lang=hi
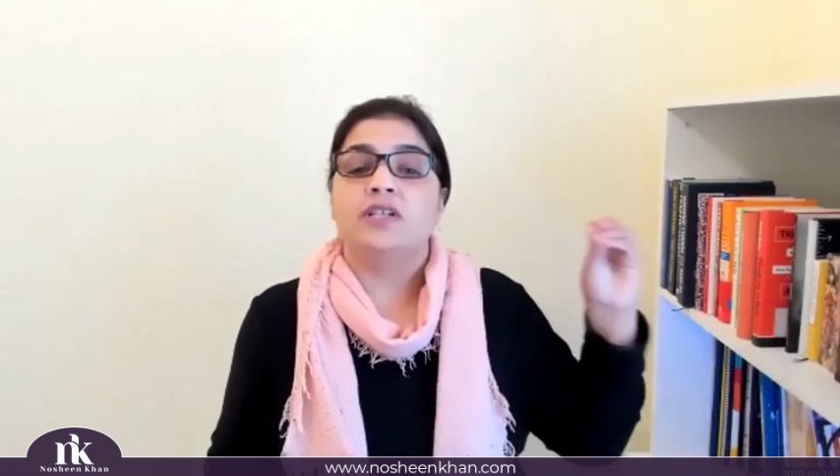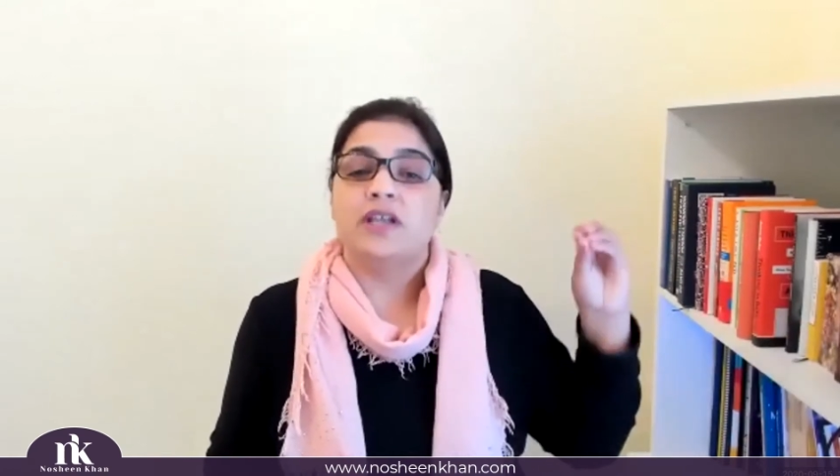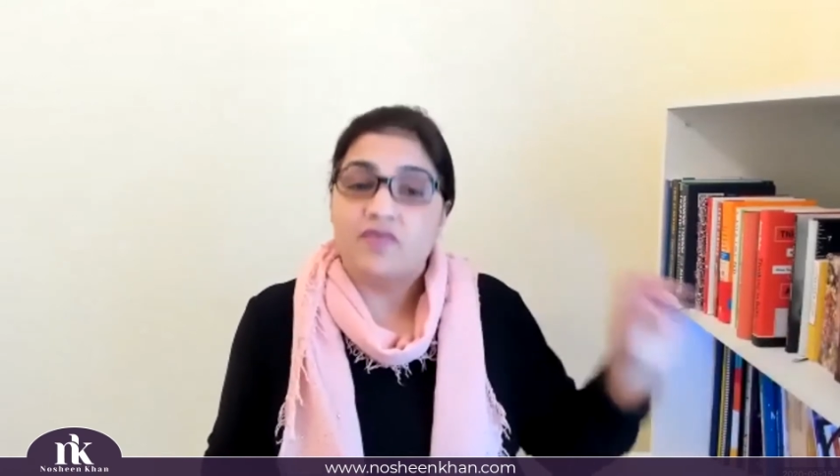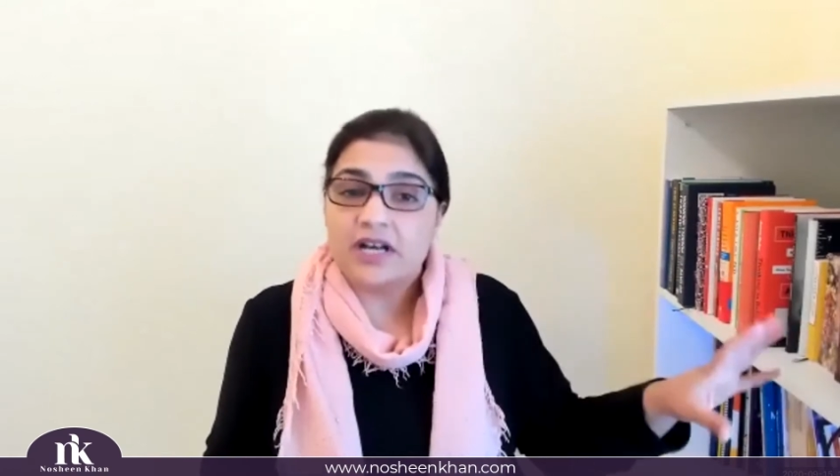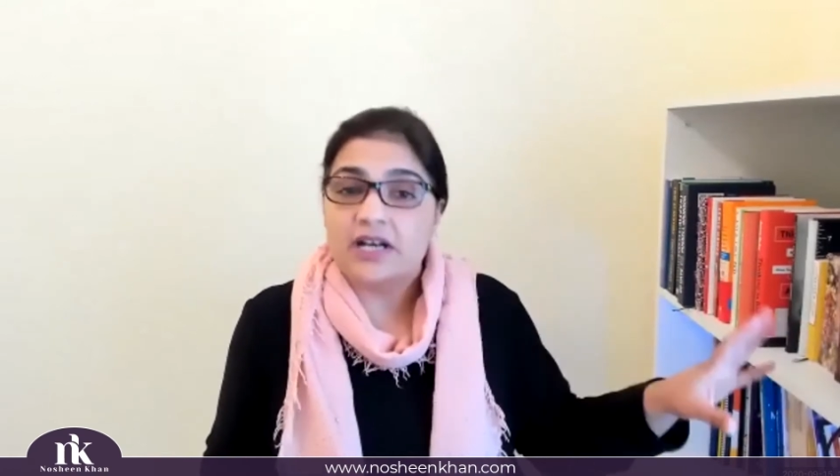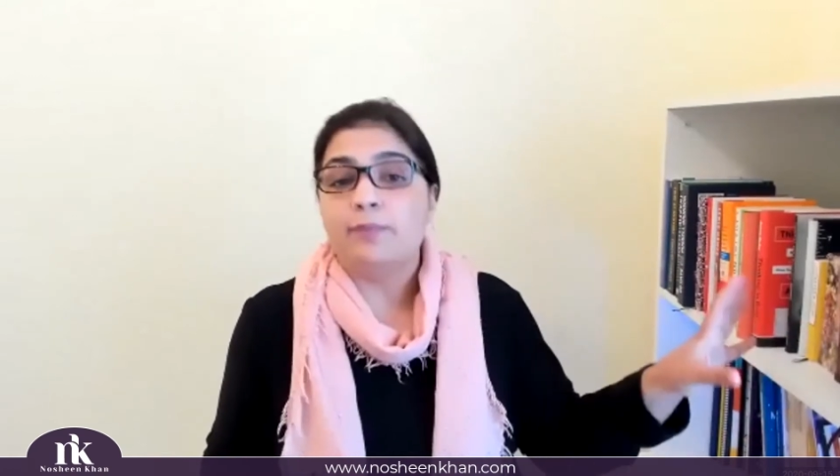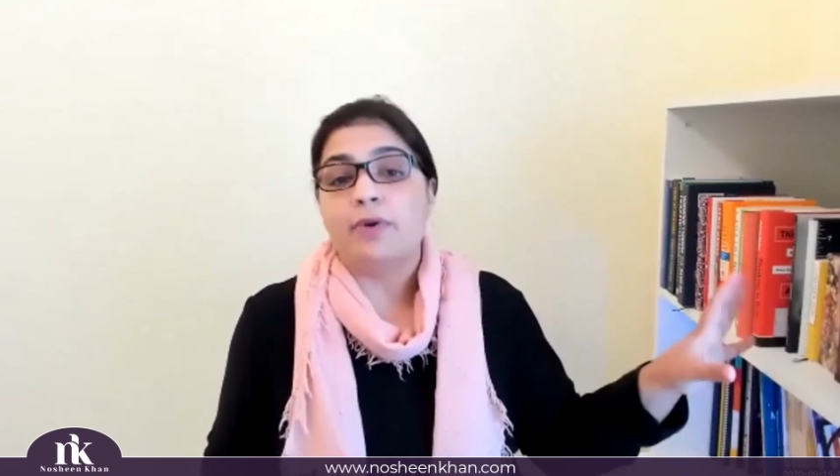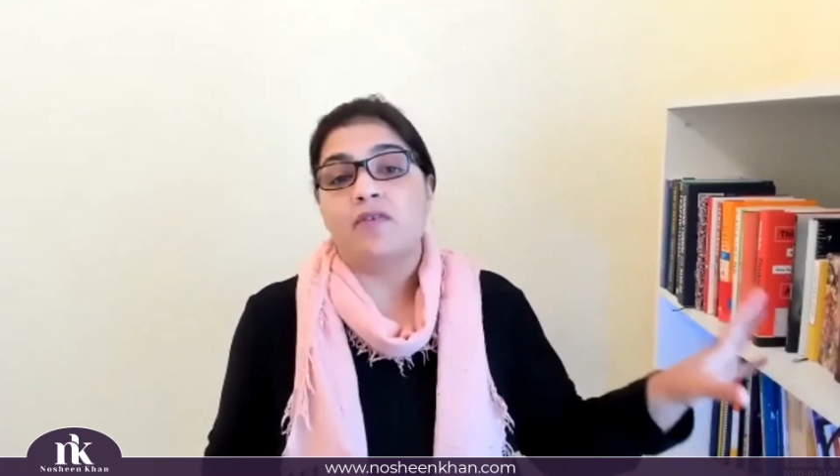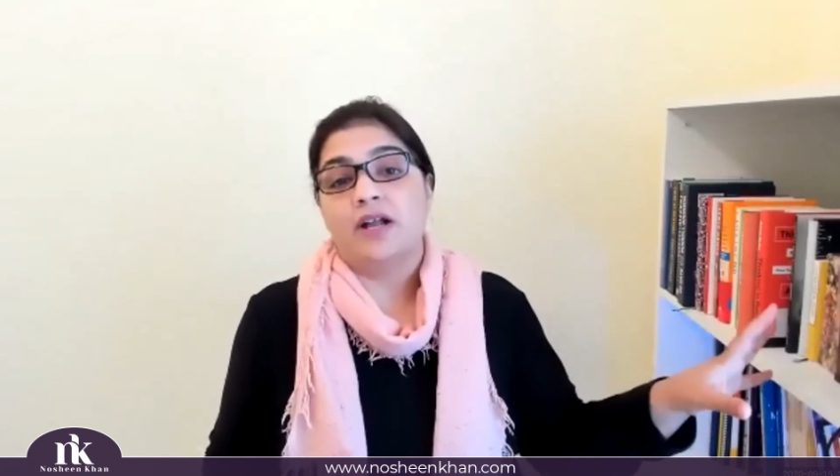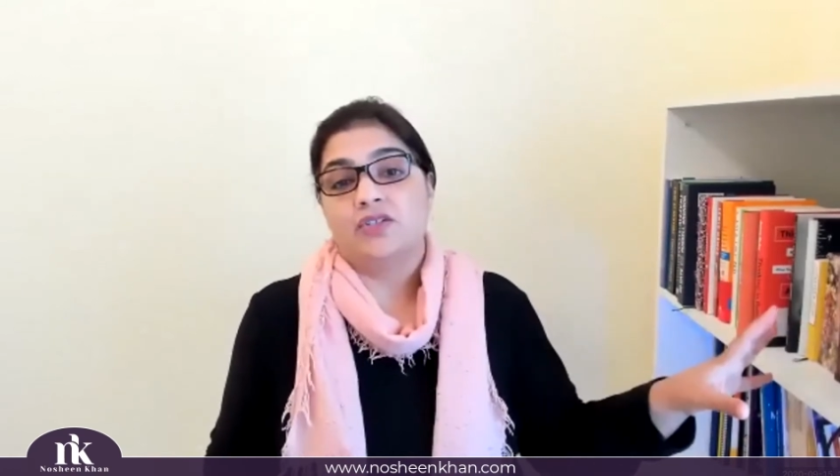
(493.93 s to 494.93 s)
डेफिनेटली
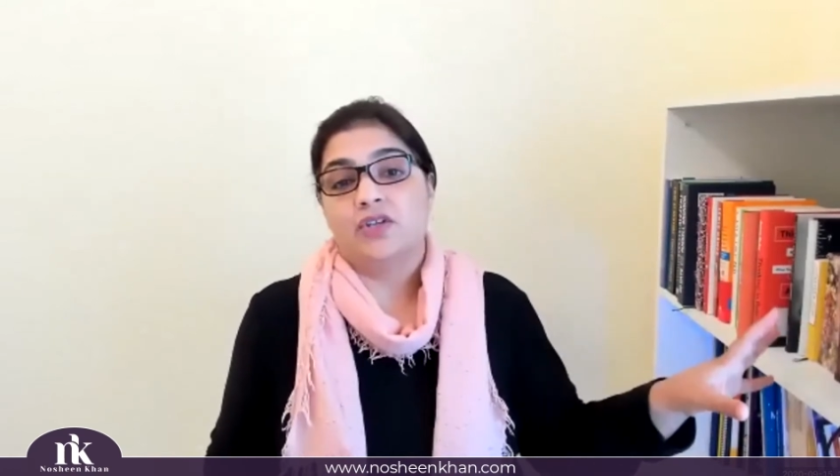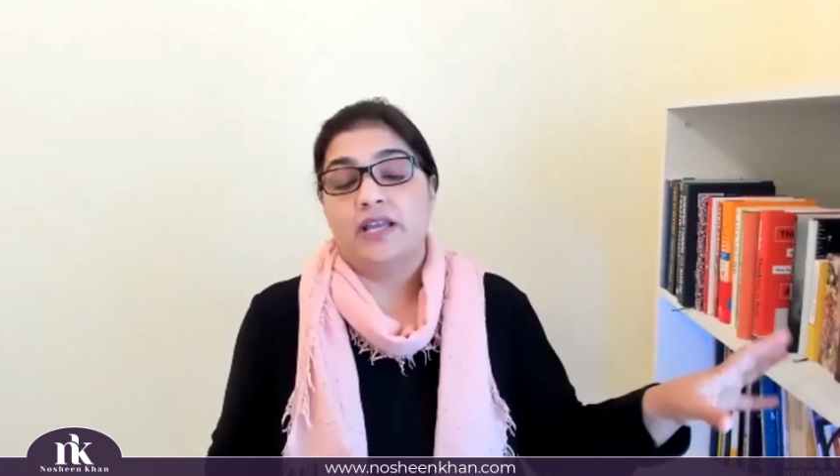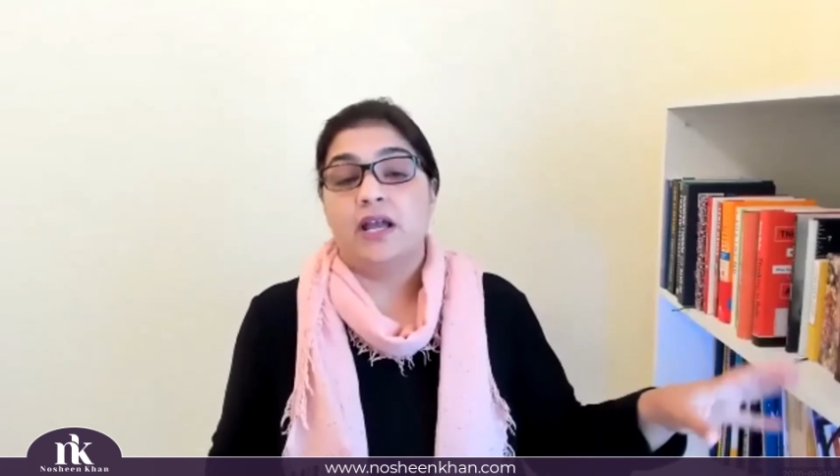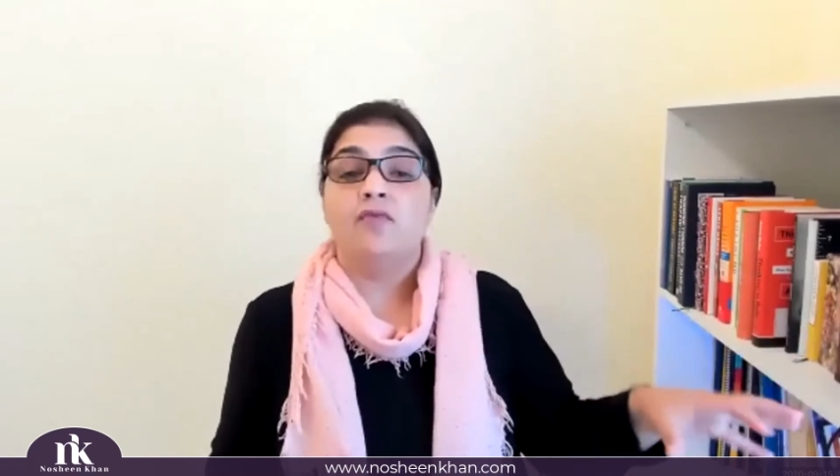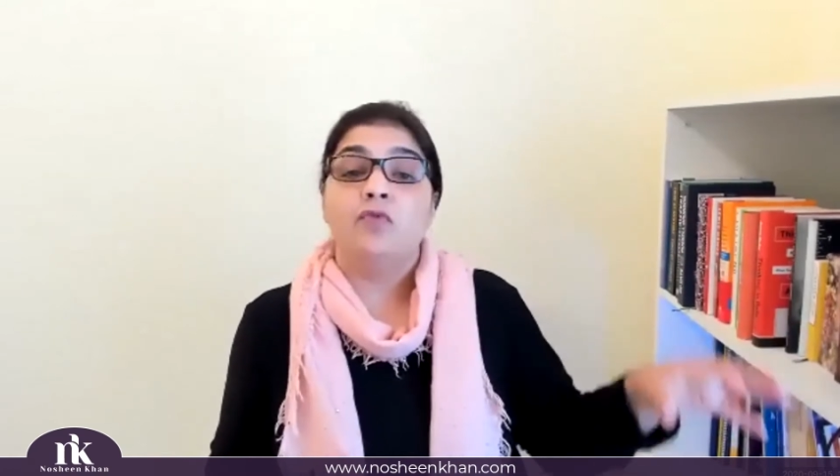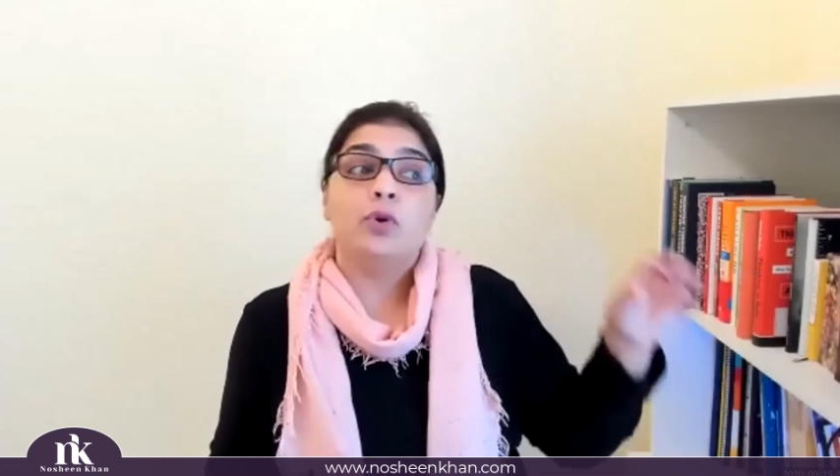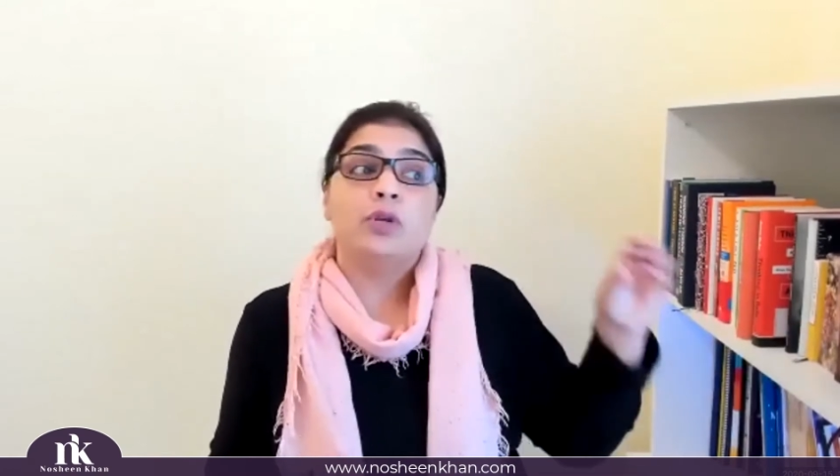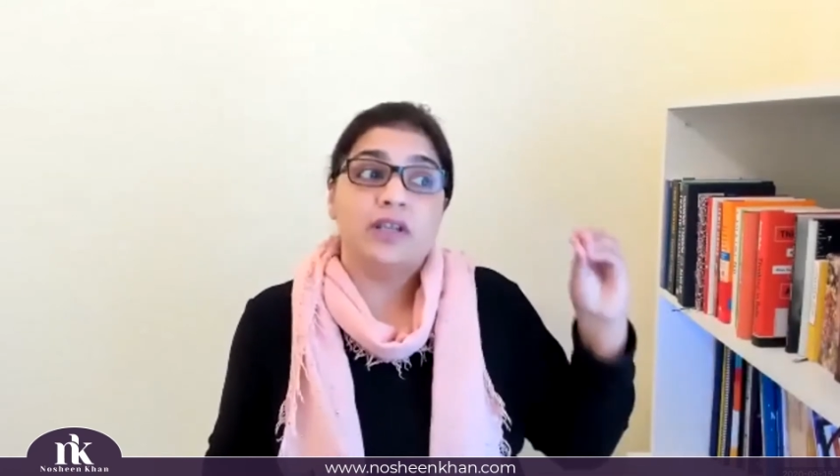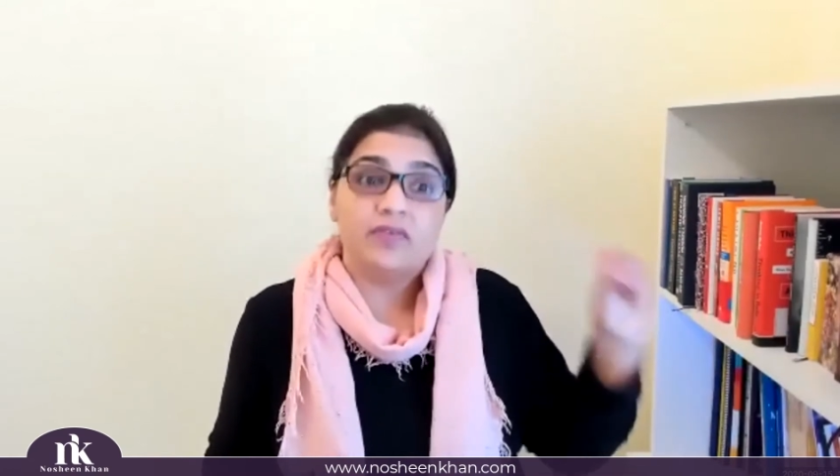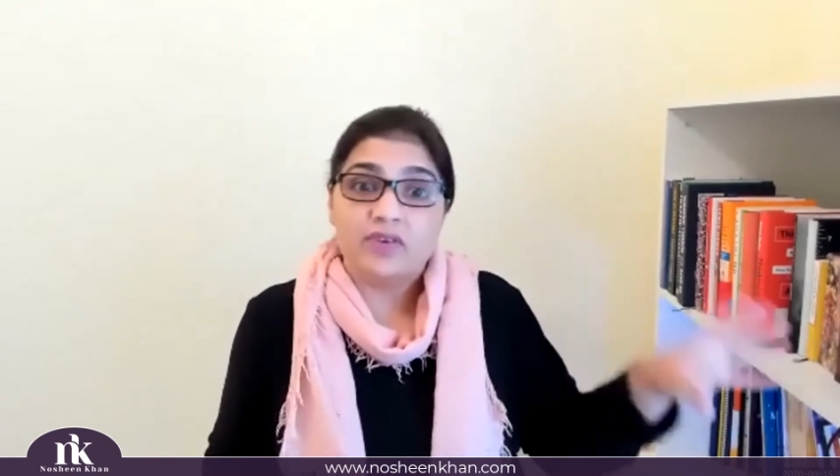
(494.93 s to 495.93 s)
परवान चढ़ेगा वो
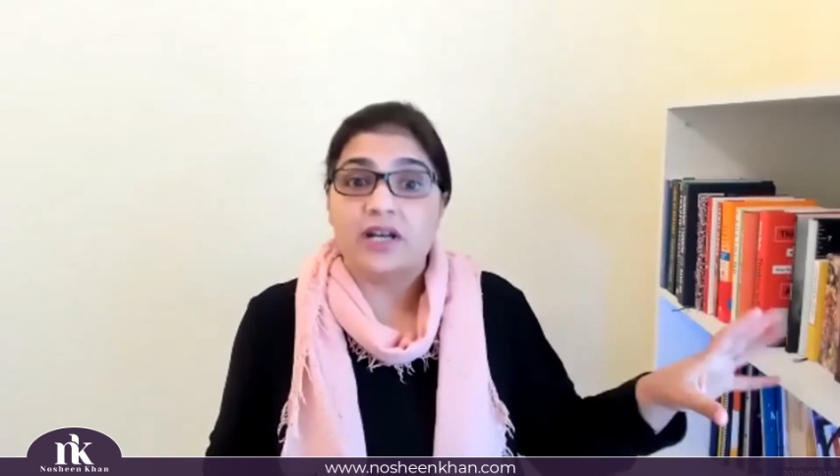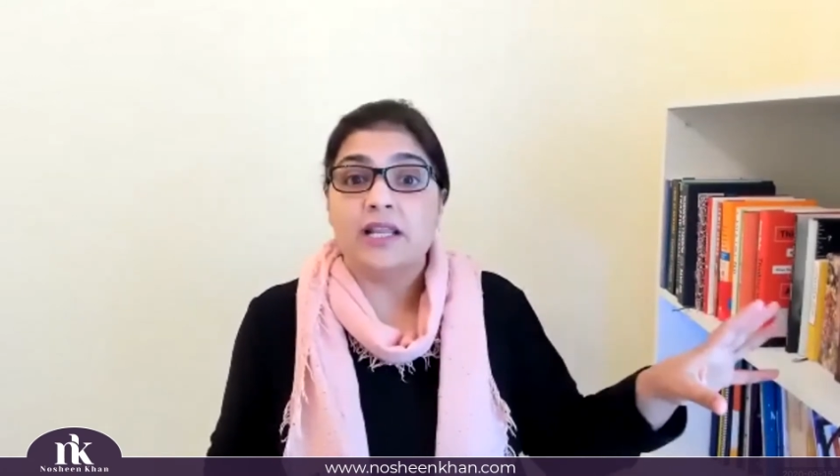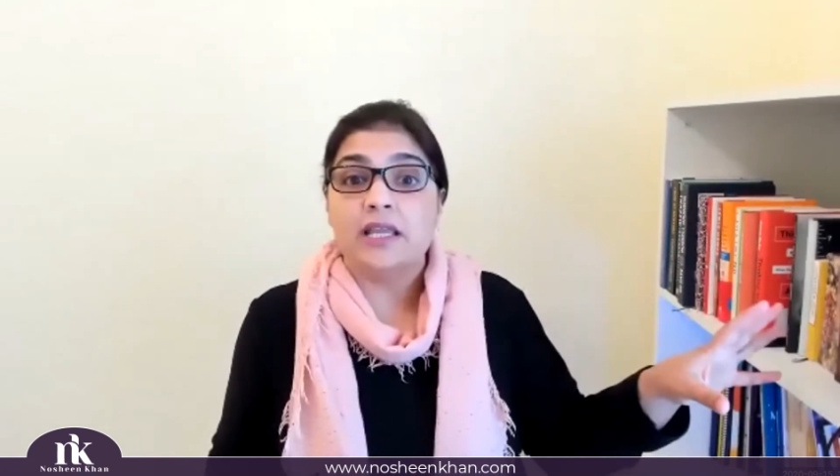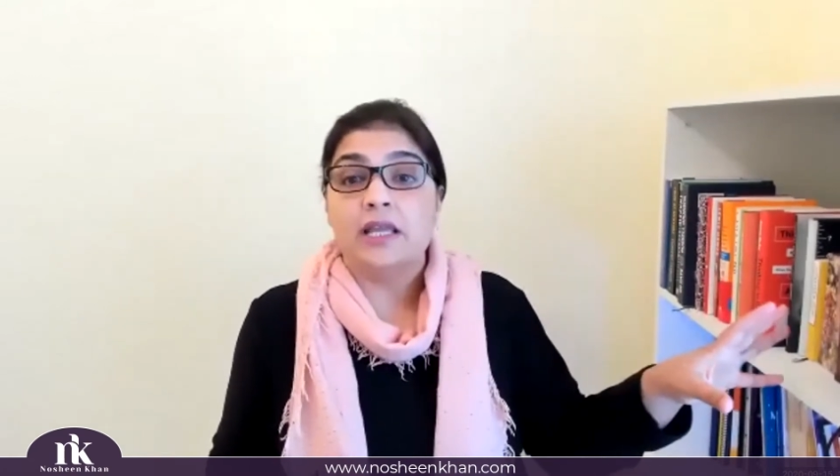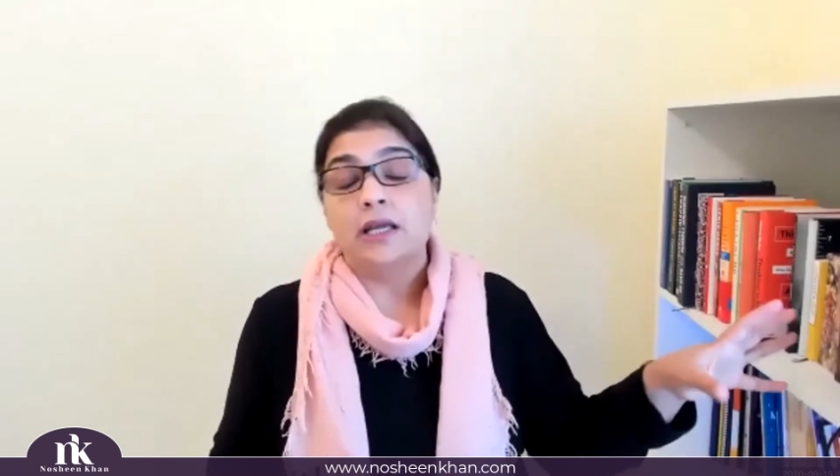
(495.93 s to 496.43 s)
डेफिनेटली